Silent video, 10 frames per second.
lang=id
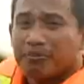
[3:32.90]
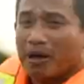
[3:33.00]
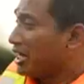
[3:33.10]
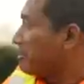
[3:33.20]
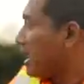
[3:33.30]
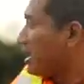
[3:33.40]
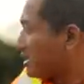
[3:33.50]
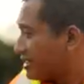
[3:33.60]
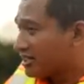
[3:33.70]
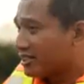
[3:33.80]
yang paling
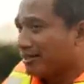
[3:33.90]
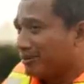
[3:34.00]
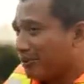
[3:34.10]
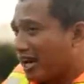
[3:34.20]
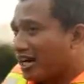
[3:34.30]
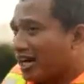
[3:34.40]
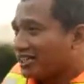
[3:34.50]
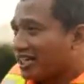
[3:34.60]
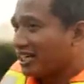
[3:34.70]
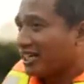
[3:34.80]
males berada di
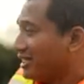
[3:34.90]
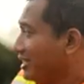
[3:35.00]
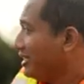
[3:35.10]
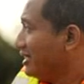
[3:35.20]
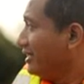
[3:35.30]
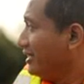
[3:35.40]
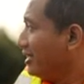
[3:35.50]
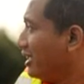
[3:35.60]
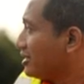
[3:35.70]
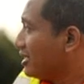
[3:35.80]
tanah
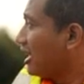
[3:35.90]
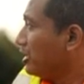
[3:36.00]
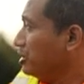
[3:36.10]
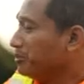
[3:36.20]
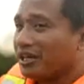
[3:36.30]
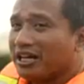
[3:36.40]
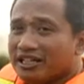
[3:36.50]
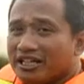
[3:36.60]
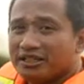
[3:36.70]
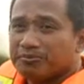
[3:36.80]
dia selalu
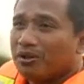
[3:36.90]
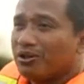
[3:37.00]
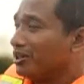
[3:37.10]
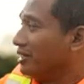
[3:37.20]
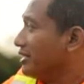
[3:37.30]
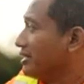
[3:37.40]
berada di pohon